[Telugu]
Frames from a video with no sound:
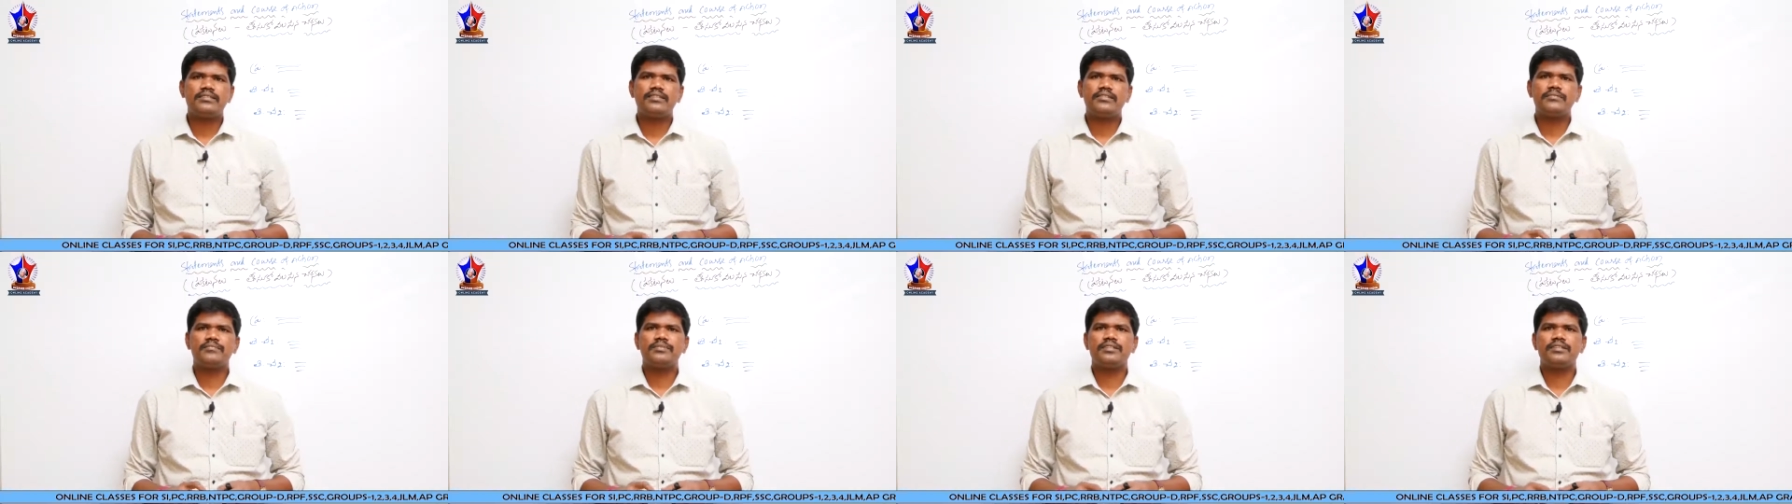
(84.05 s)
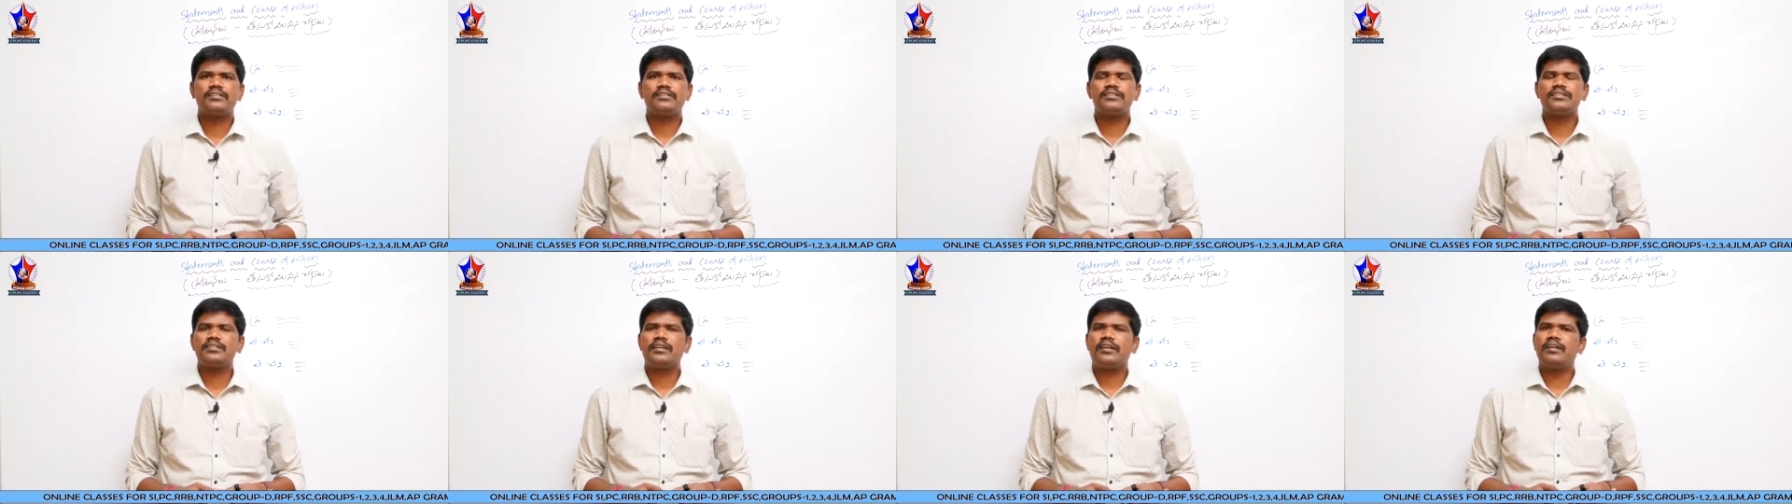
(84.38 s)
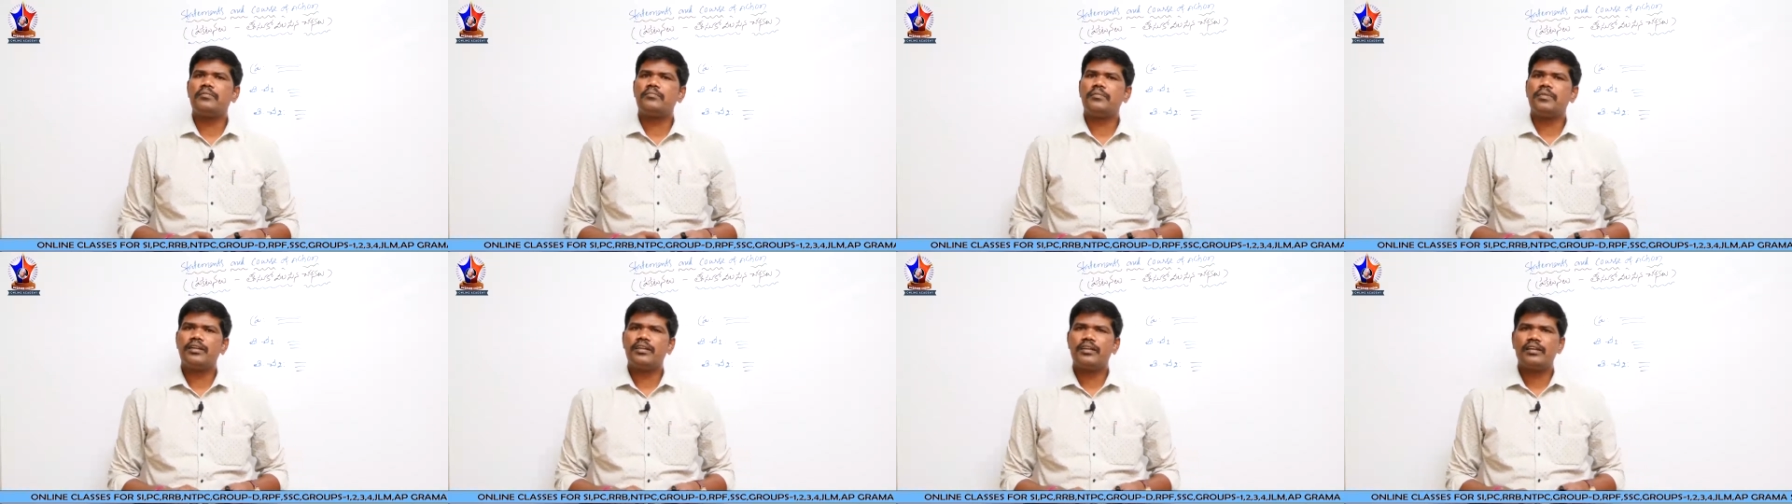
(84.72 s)
అజంప్షన్
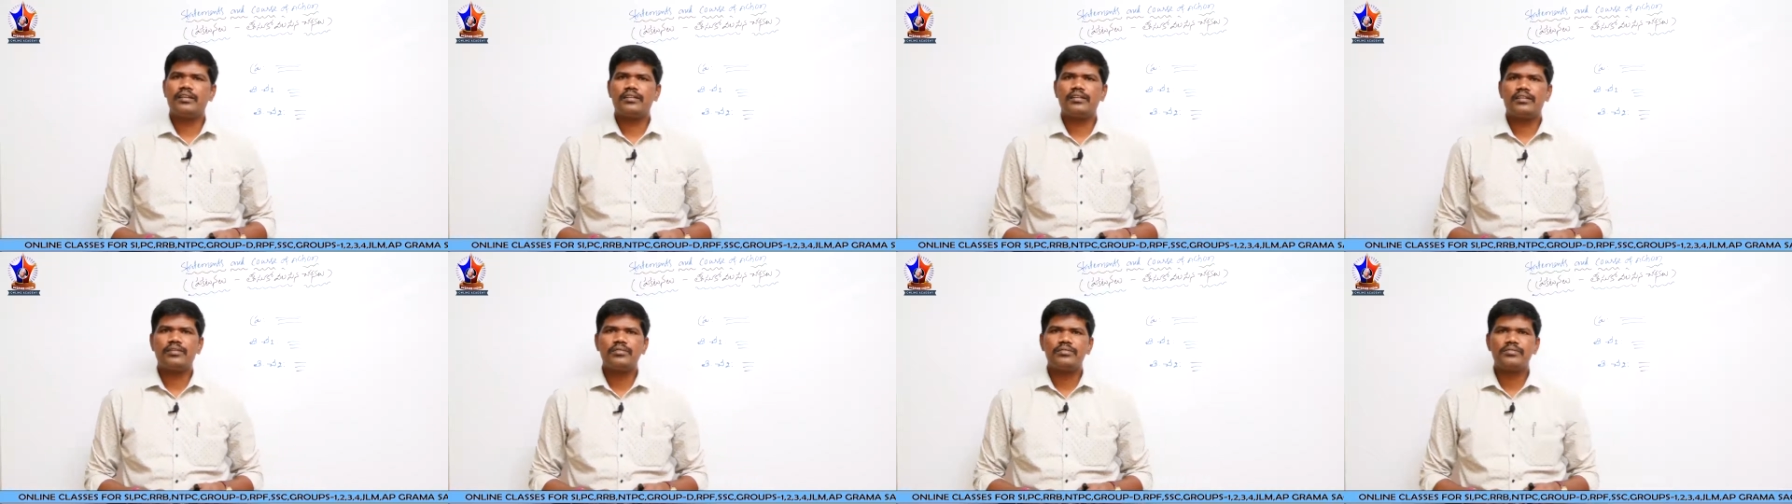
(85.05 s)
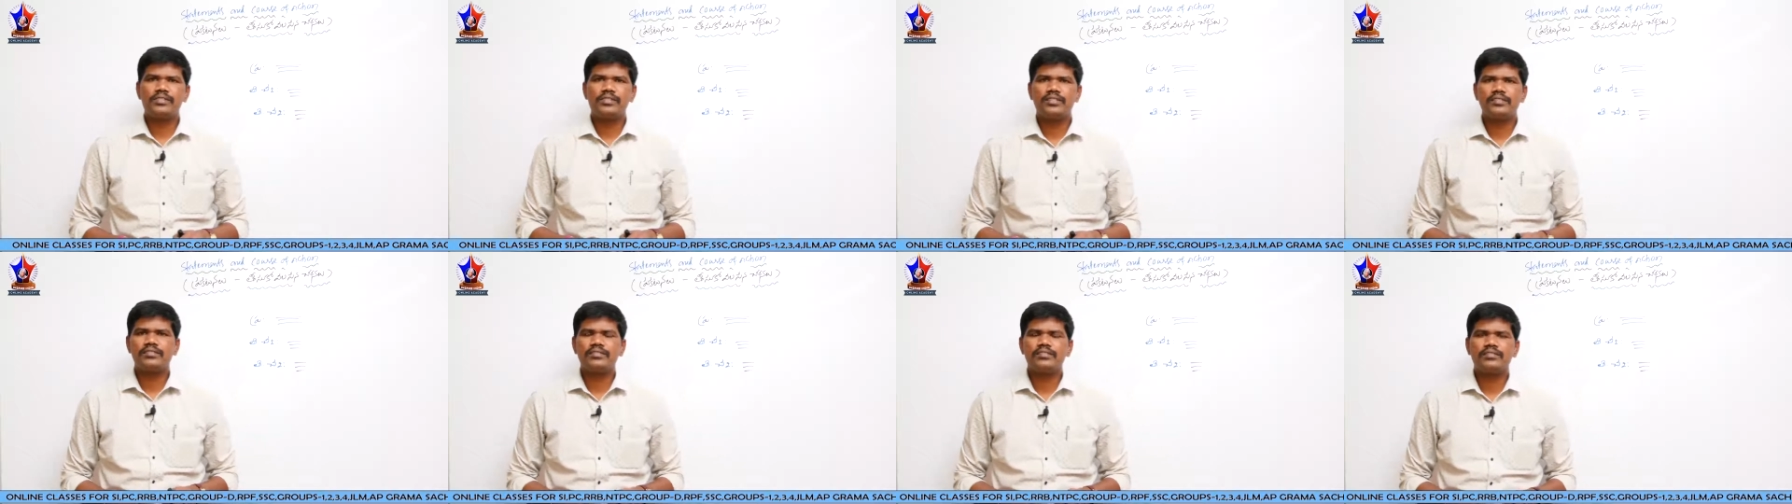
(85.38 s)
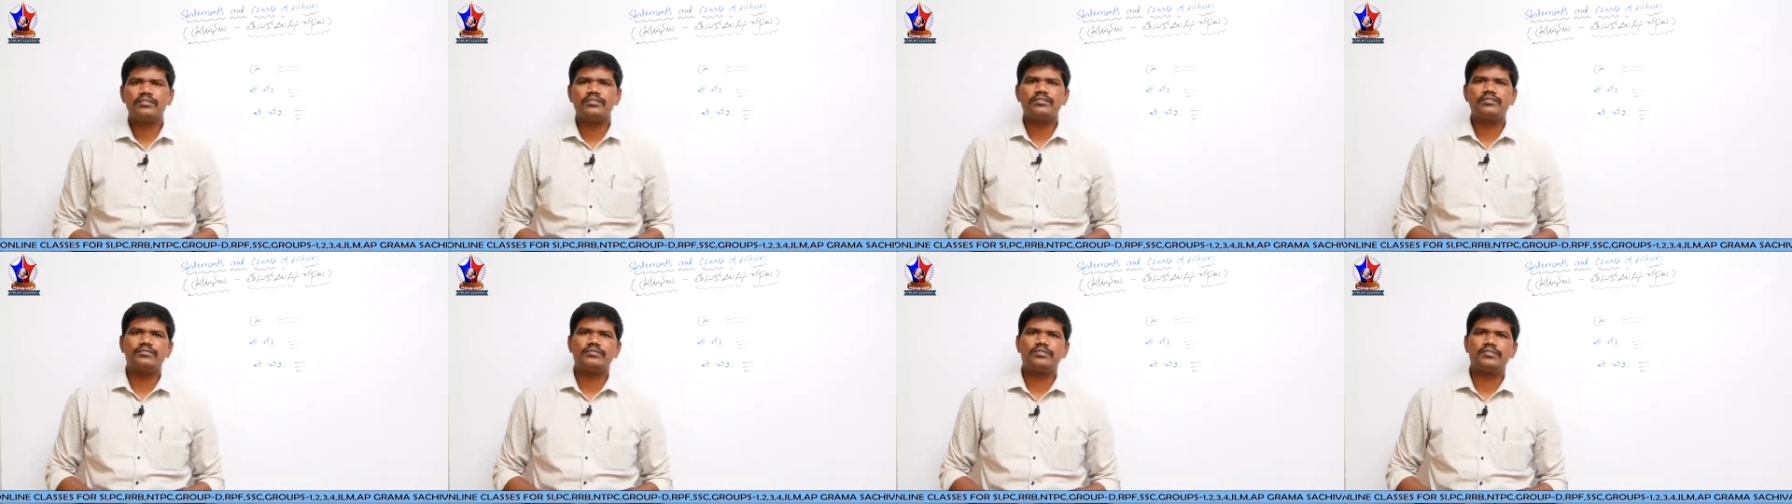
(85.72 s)
స్టేట్మెంట్ కన్క్లూజన్స్